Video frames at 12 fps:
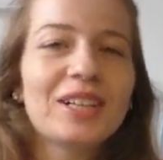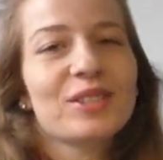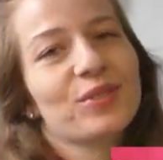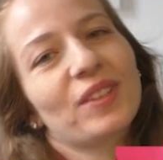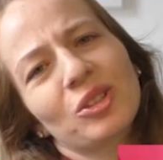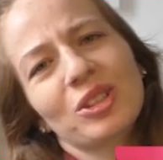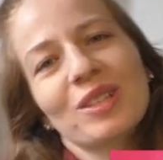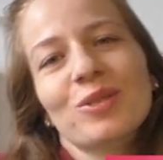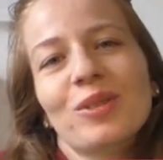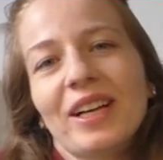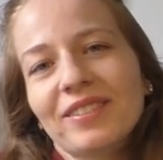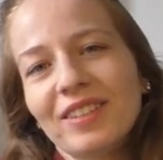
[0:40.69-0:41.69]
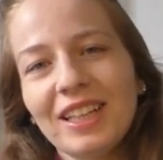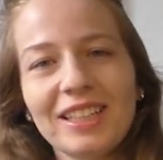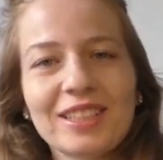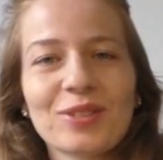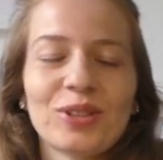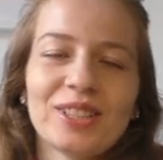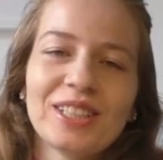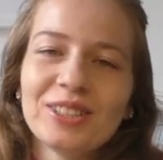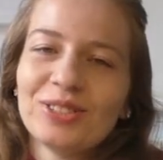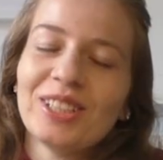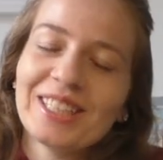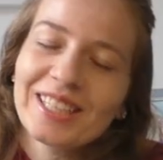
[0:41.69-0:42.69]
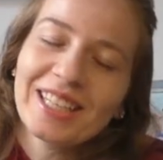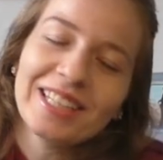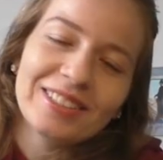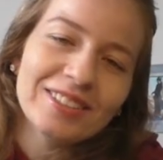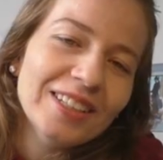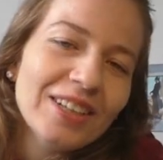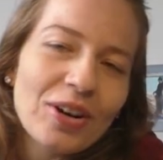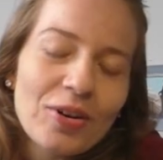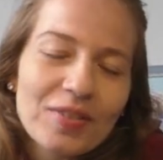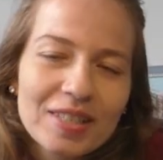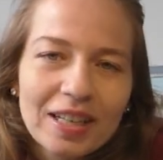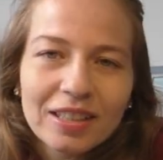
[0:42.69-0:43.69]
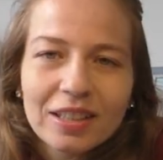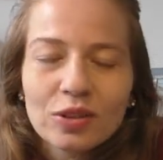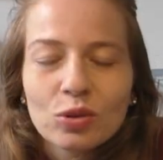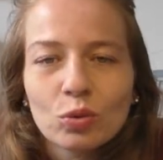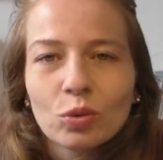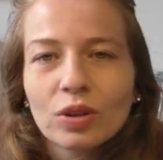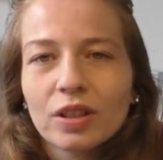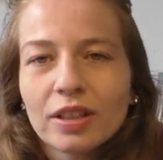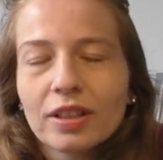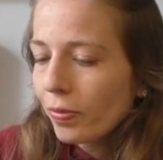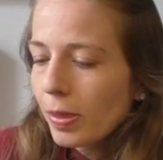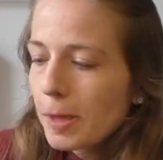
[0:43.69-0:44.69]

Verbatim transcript: also wenn euch das zu langweilig ist, könnt ihr natürlich gerne was anderes gucken.